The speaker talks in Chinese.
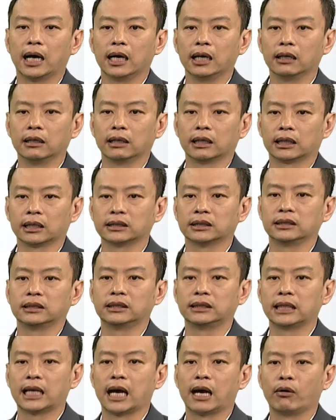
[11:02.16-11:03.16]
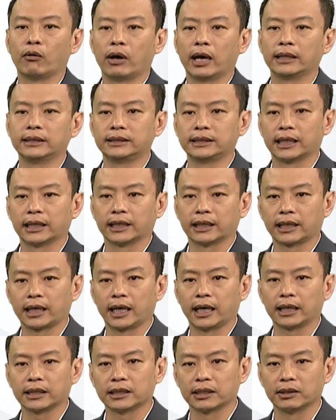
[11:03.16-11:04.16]
二 x 加 y 减
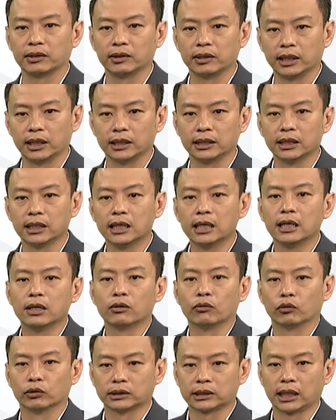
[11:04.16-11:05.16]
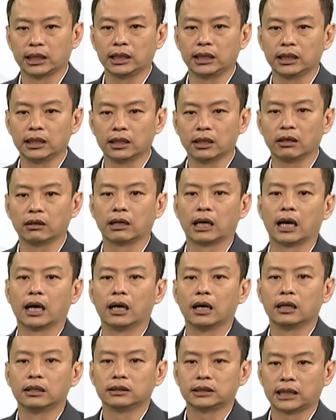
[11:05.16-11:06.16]
k 等于零。我再利用啊
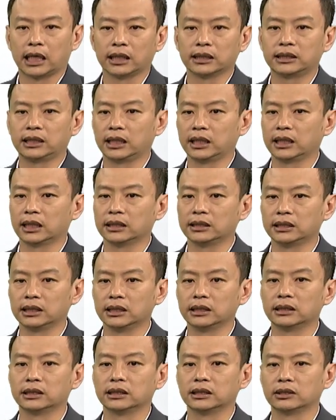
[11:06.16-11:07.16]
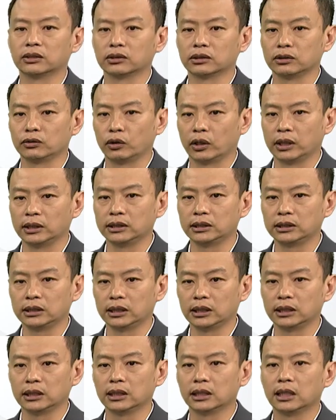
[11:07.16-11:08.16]
相切的性质，就是圆
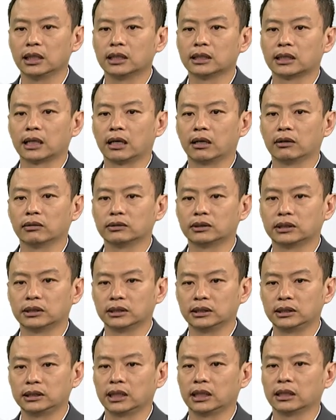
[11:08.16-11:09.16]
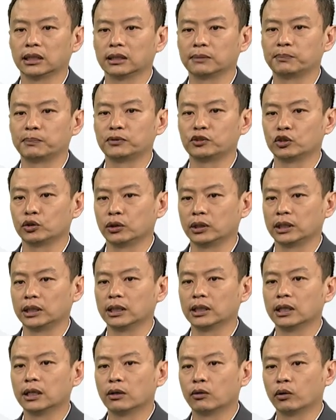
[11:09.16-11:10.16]
心。到直线的距
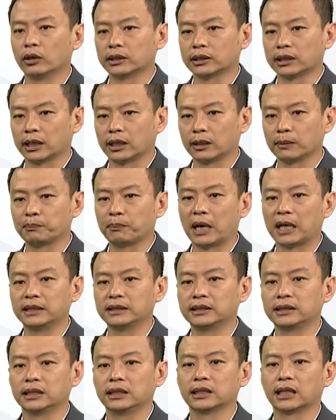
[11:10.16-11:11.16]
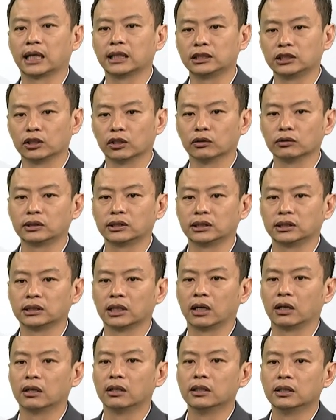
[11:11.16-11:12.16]
离会等于半径来求值
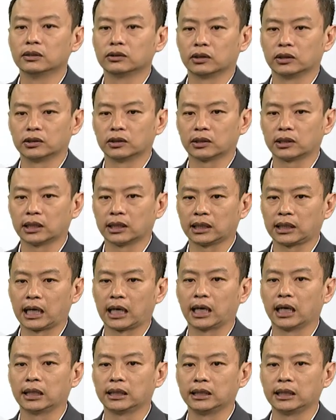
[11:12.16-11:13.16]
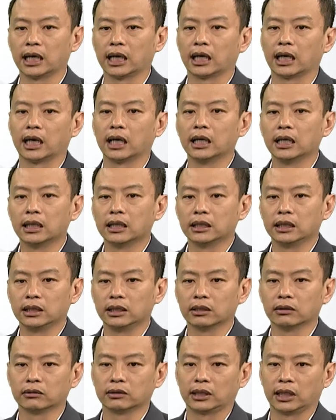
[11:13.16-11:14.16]
哈，所以就跟刚刚一样啊，利
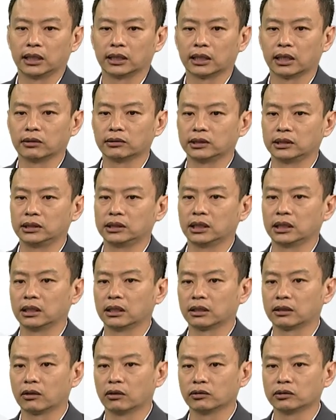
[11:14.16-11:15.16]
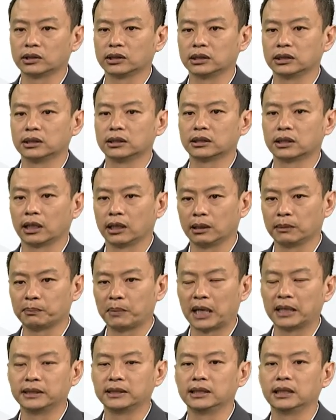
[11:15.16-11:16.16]
用点到直线的公式等于
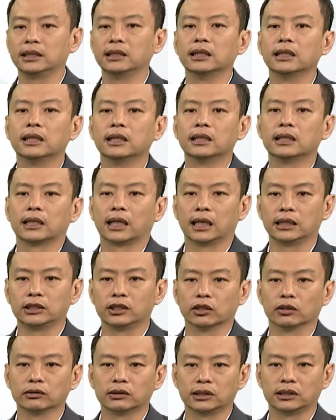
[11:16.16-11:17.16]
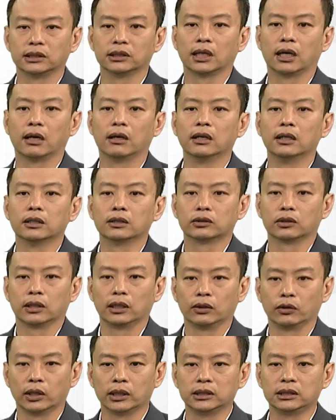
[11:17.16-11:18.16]
半径来求值哈，所
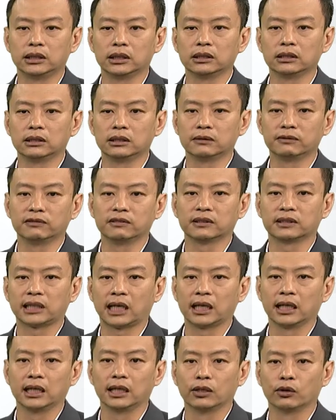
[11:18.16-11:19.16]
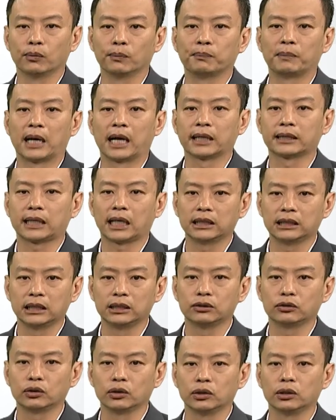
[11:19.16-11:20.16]
以圆心是负三二，我们把它带
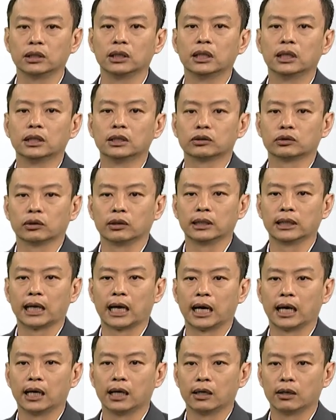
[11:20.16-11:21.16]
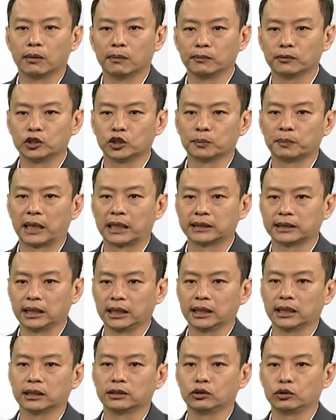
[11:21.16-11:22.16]
进去，所以啊，我们就把这
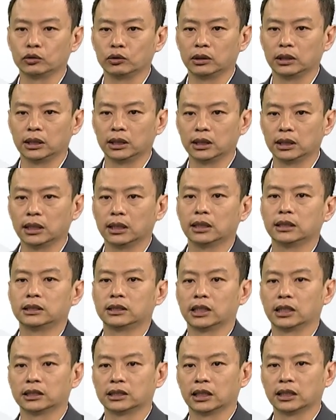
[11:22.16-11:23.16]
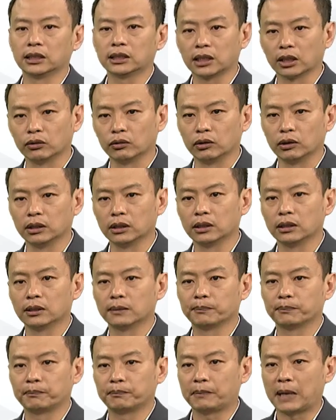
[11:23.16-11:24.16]
一个距离写成等于
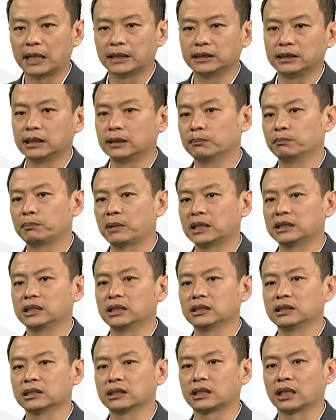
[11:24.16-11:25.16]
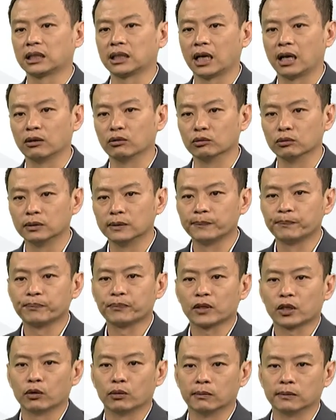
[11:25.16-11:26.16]
半径，半径是根号五，
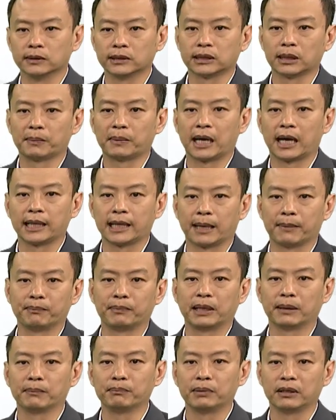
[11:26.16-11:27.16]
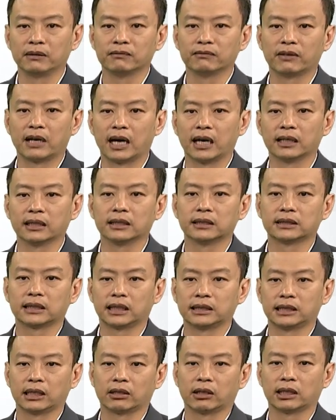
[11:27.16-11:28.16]
我们再把它两边平方，再
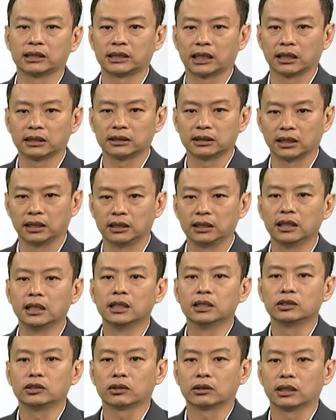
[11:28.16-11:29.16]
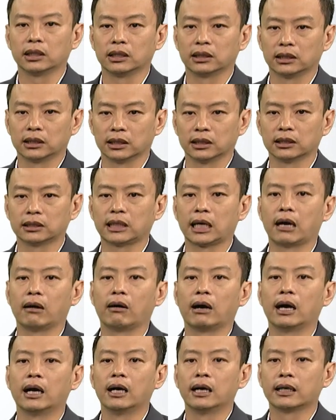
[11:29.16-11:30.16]
加它相乘，就可以得到
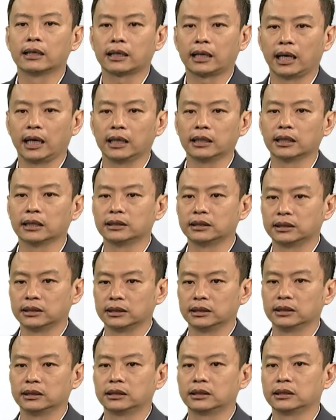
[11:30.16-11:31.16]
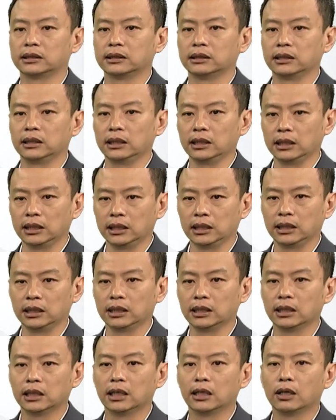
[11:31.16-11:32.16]
啊 k 的值是
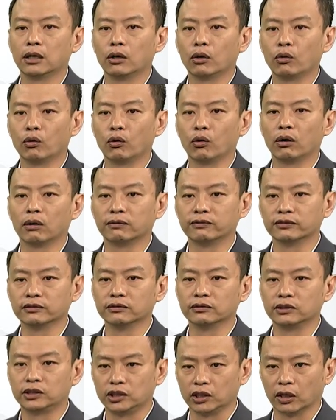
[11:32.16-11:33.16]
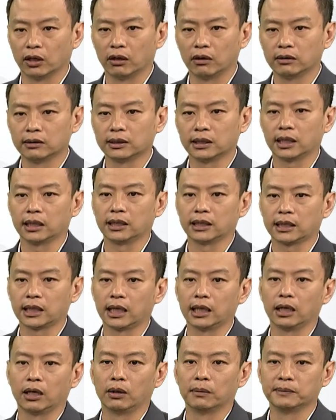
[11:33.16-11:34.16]
一或负九，那你看
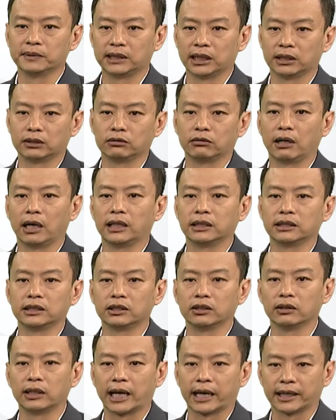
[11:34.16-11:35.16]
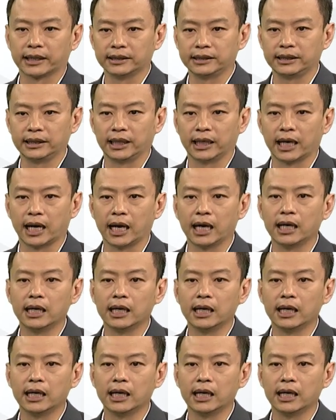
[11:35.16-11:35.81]
到我们解出来也是有两个解啊。